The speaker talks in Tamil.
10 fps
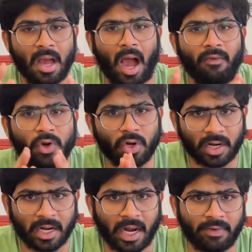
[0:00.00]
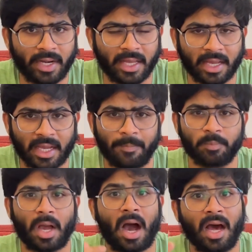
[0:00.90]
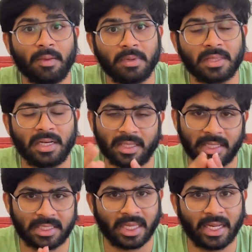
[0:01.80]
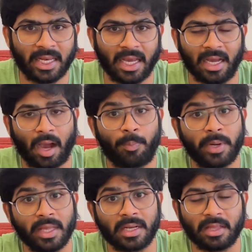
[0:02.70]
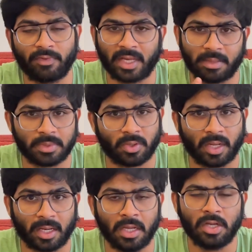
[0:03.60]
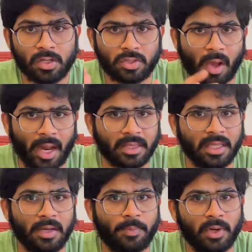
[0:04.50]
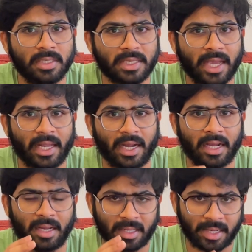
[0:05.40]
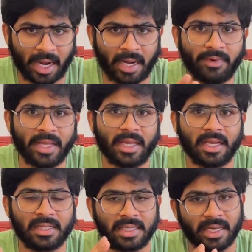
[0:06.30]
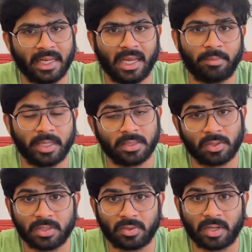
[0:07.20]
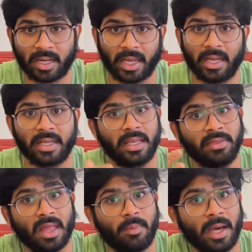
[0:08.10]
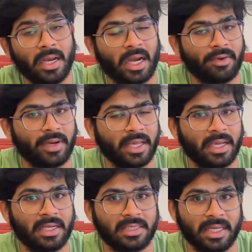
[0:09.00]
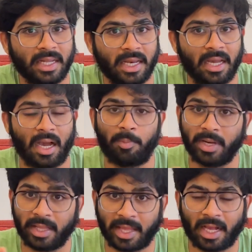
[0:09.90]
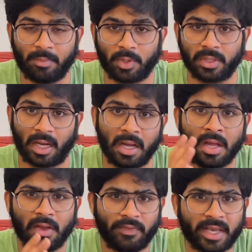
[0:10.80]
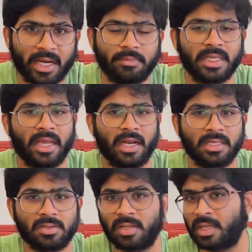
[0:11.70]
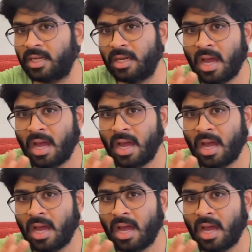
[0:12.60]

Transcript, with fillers: அவங்களோட நடவடிக்கைகள் ஆரம்பத்துல இருந்தே சரியில்லை அப்படிங்கிறத விக்ரம் சொன்னார் ஸோ அடுத்ததா போலீஸ் கேட்குறாங்க நடவடிக்கைகள் சரியில்லை அப்படின்னு சொல்லி சொல்றீங்க எந்த மாதிரி நடவடிக்கைகள் சரியில்லை அப்படின்னு கேட்கும் போது தான் விக்ரம் சிங் என்ன சொல்றாரு